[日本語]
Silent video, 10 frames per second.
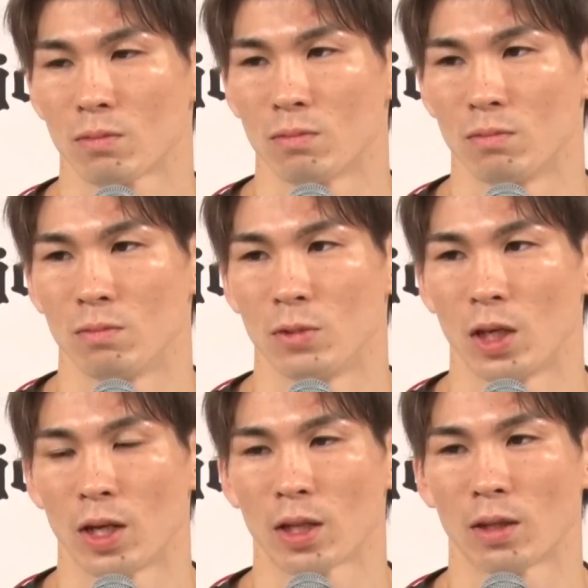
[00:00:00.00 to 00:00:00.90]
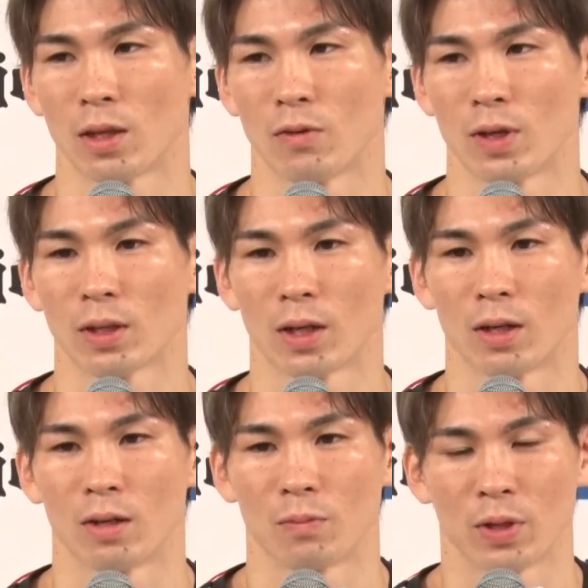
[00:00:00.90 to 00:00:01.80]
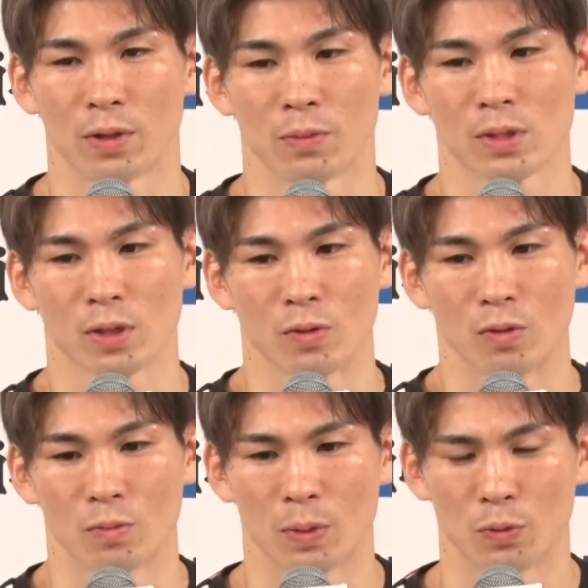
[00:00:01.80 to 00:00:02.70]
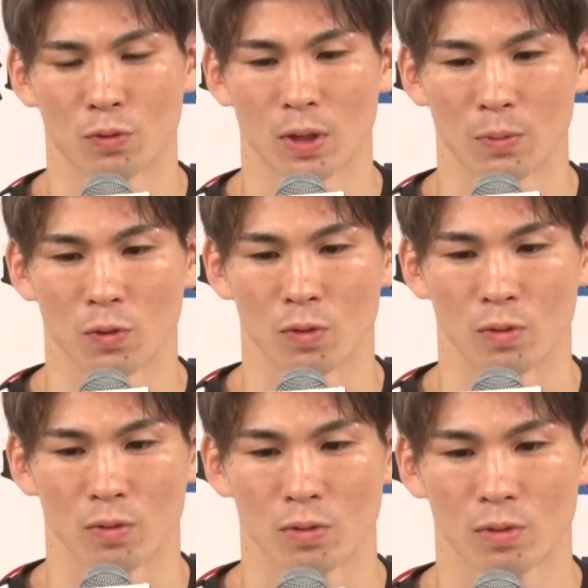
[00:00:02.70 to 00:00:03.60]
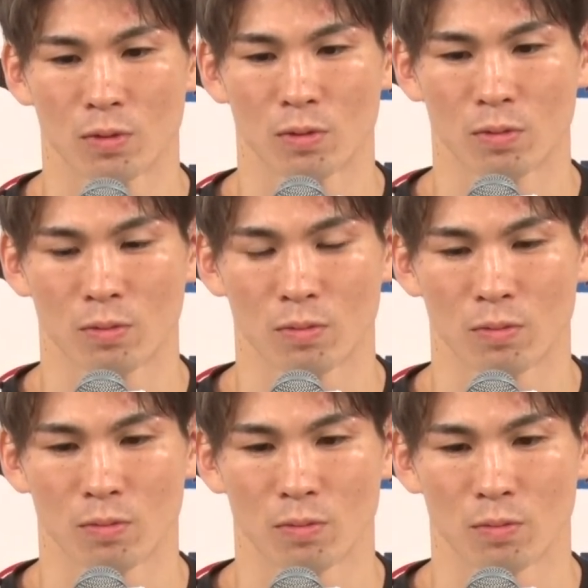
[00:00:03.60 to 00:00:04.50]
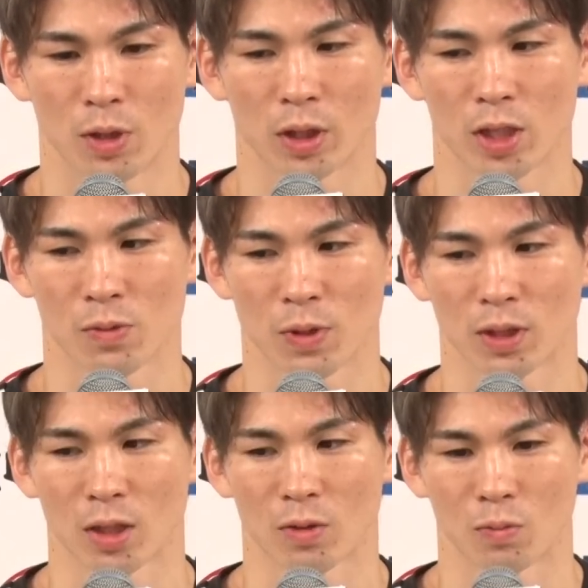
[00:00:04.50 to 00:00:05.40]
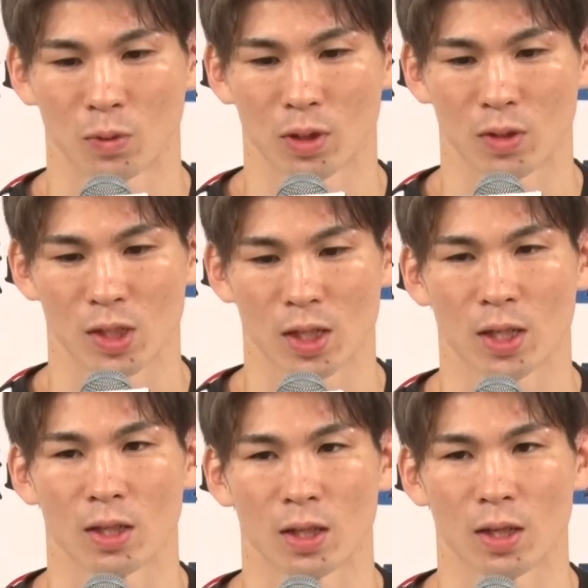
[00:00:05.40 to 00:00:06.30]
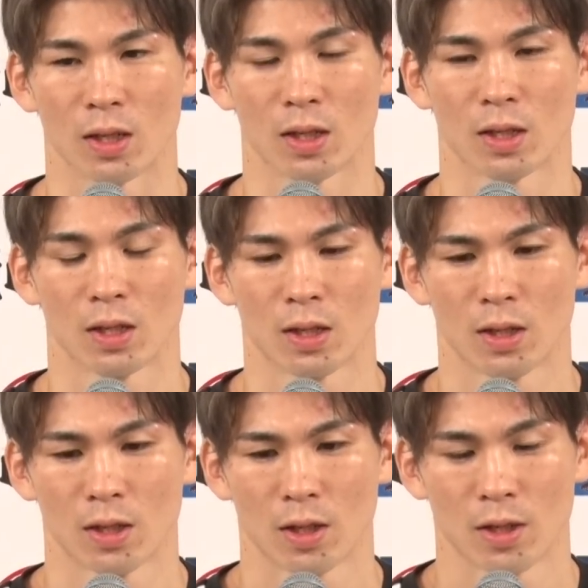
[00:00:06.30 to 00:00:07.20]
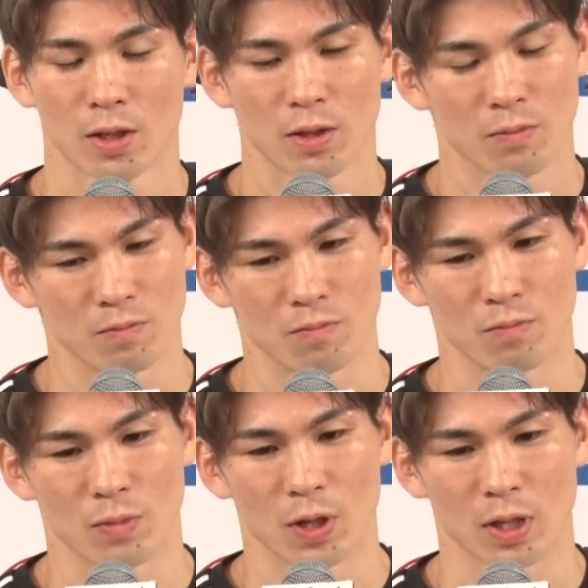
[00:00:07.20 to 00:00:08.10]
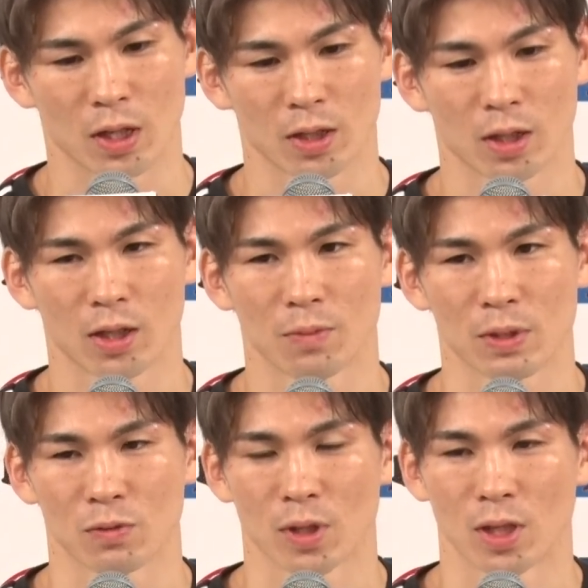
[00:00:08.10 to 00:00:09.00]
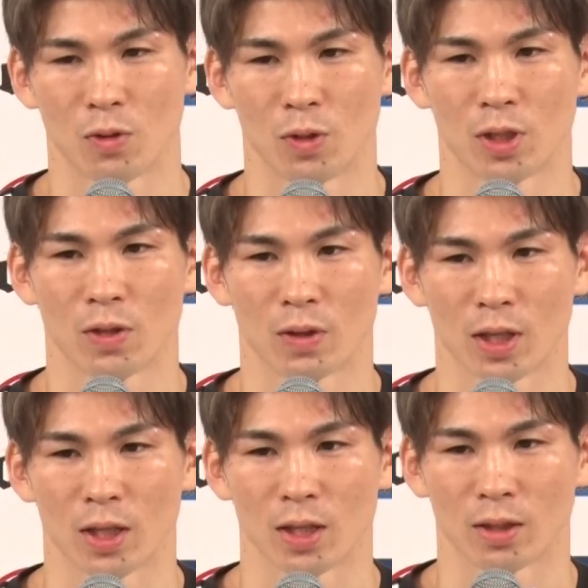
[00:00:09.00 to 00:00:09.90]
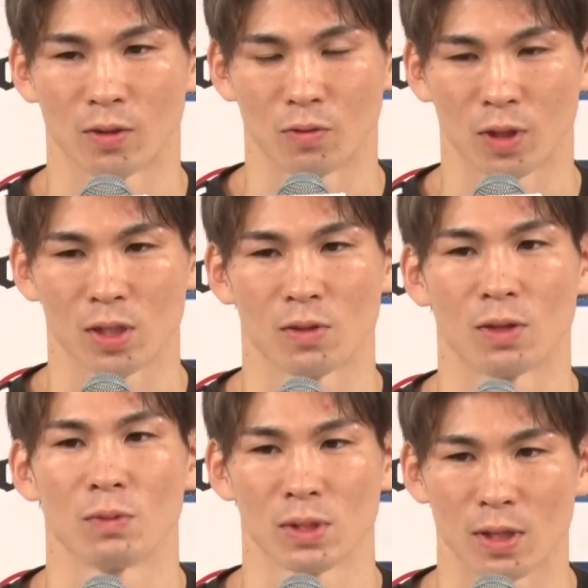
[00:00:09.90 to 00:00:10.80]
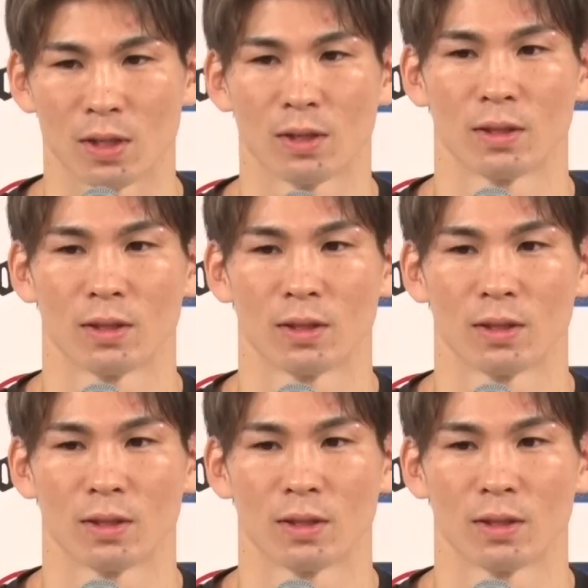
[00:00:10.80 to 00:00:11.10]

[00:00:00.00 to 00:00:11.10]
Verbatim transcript: うん、やれって言われたら、まあ、やりますけど、まあ、僕はもう負けてしまったと思ってる試合なんで、うんまあ、なかなか、まあ、そんなに乗り気ではないなっていう感じではありますね。